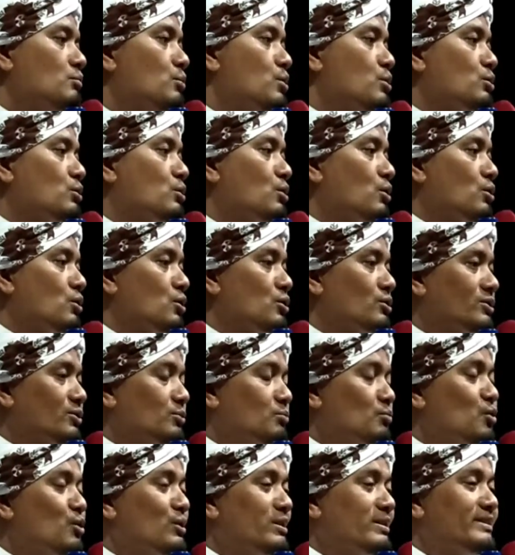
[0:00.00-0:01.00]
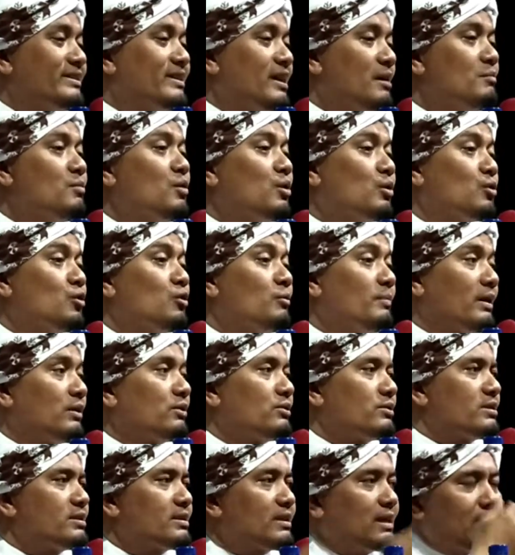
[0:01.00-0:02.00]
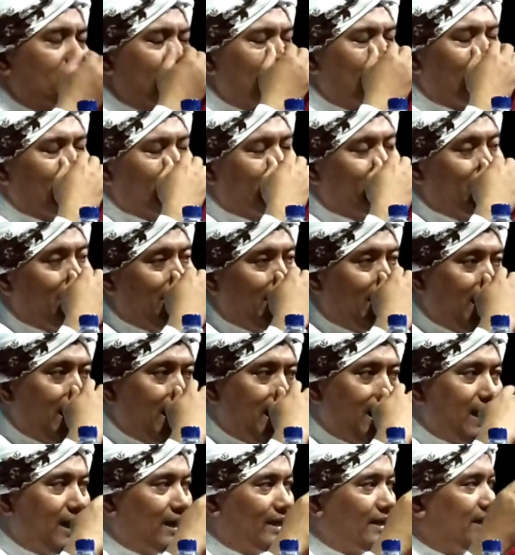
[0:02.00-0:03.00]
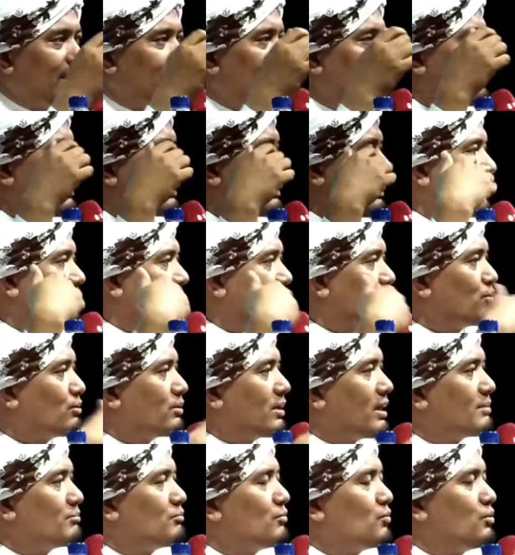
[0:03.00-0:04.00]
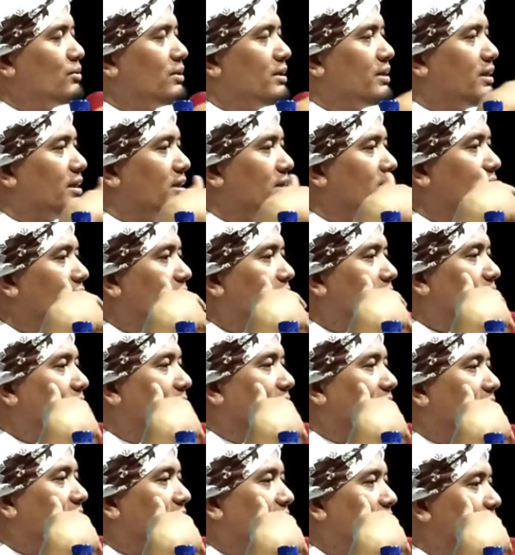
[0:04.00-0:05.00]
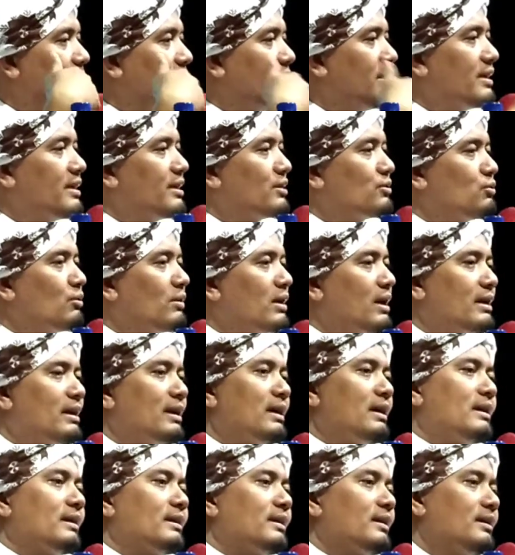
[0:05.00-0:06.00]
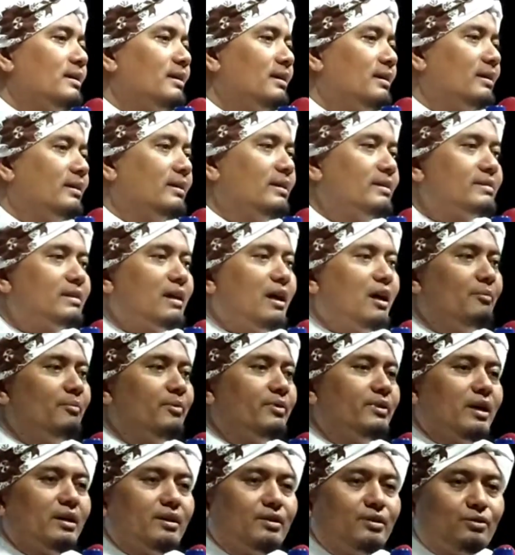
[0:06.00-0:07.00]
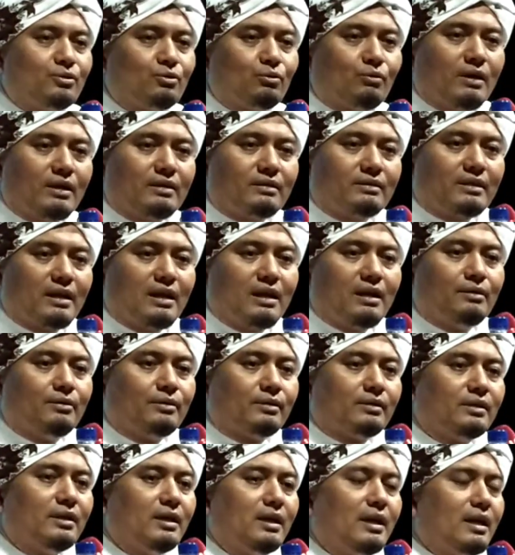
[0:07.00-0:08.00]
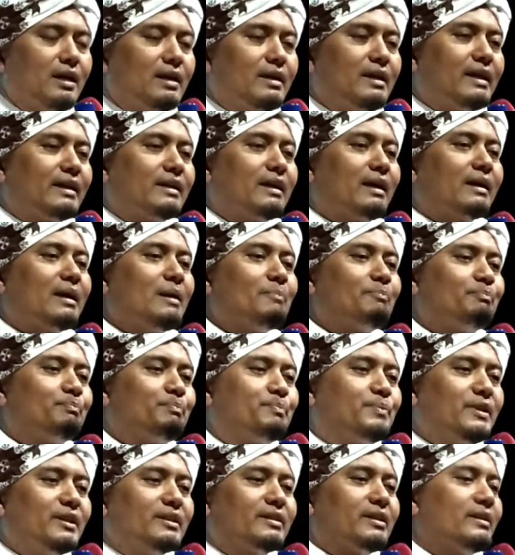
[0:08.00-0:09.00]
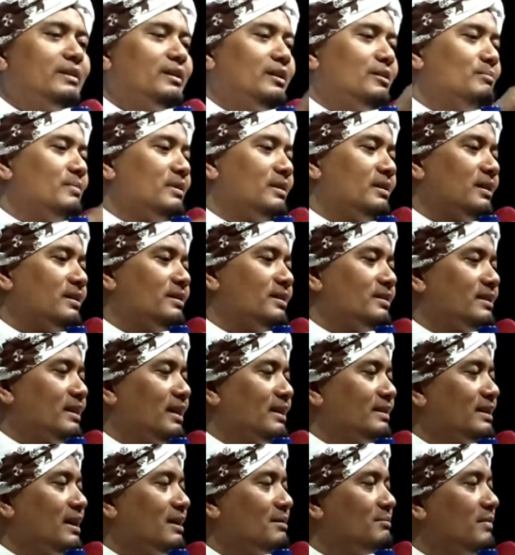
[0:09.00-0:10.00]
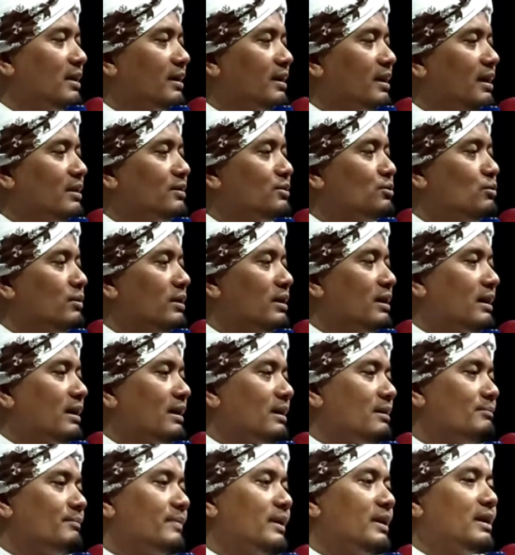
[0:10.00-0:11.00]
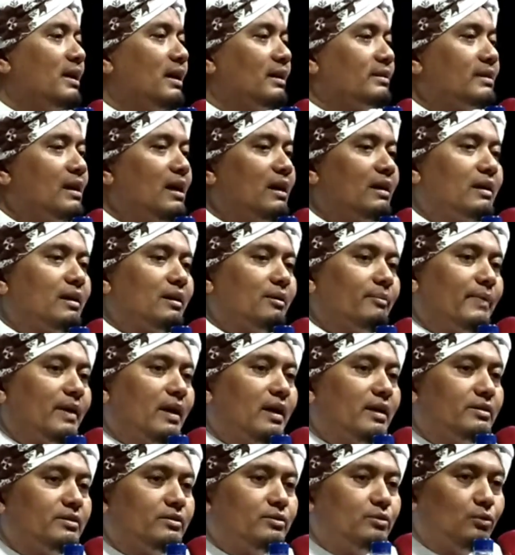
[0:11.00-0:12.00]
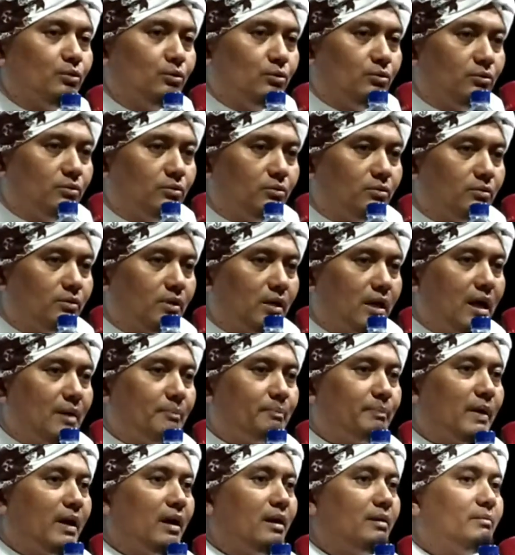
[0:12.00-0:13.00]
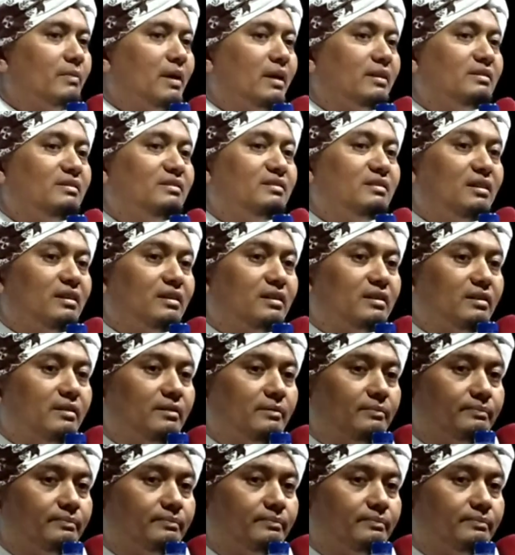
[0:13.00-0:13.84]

munkorot mulja mungku manusia sekejap ini nikah hitungan bulan bahkan beda hitungan hari nggih abidan hitungan tahun nikah kapi tidak berdaya teretan makai jual lah nang tak kira baju apa mayit